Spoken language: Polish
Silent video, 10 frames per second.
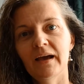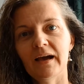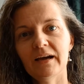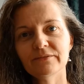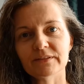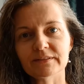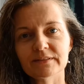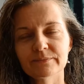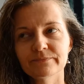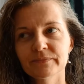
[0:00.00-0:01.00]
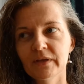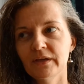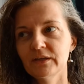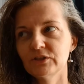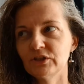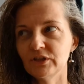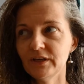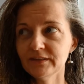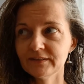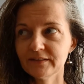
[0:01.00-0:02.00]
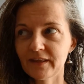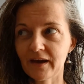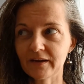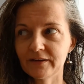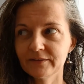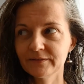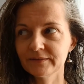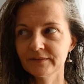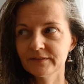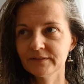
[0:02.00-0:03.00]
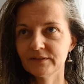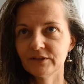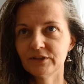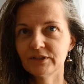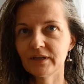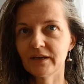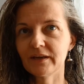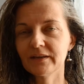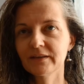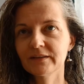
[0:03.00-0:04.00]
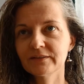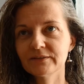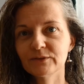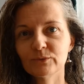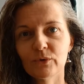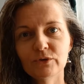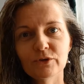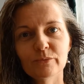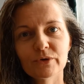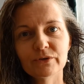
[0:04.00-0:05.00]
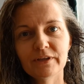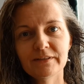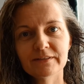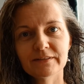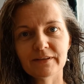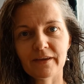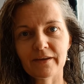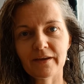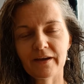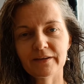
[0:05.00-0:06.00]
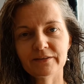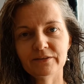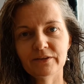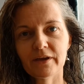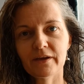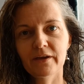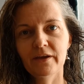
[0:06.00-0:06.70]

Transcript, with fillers: A więc, czy nie jest tak, że zło i dobro nie istnieje, a jedynie